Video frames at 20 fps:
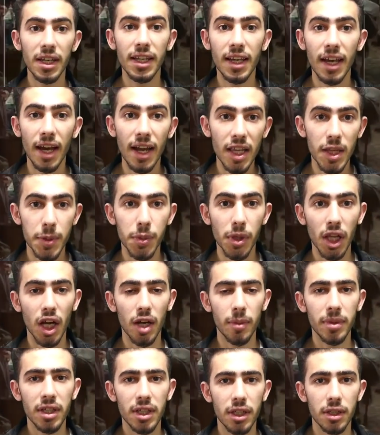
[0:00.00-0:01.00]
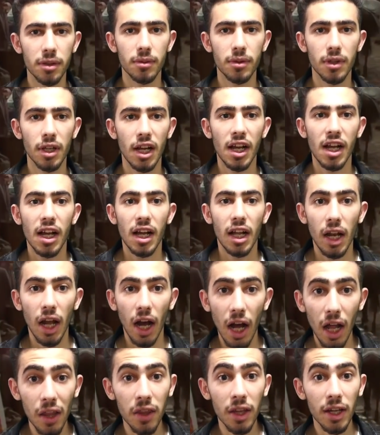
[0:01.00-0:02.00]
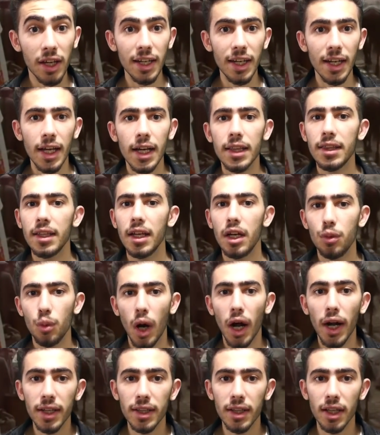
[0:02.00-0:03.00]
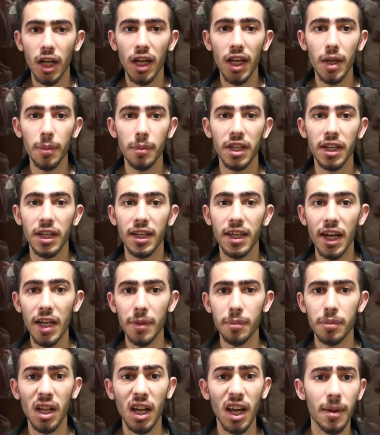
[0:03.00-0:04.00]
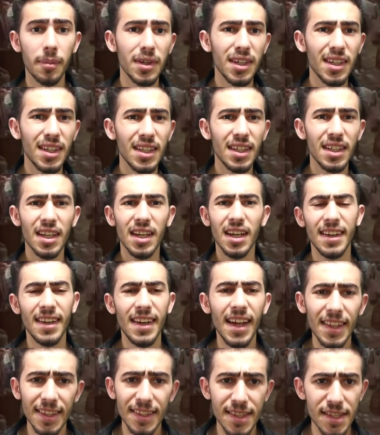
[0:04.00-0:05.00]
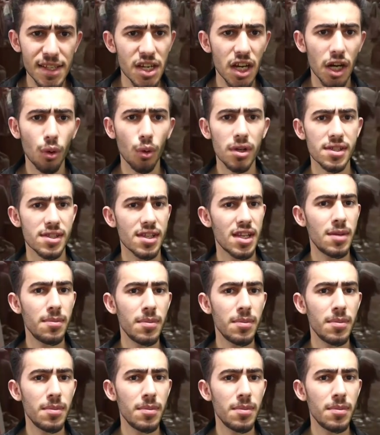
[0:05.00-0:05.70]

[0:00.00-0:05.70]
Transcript: اللي كانت بالقبيلة لاحظنا كلياتنا انه عدد الخيم اللي كانت بالقبيلة لا تتجاوز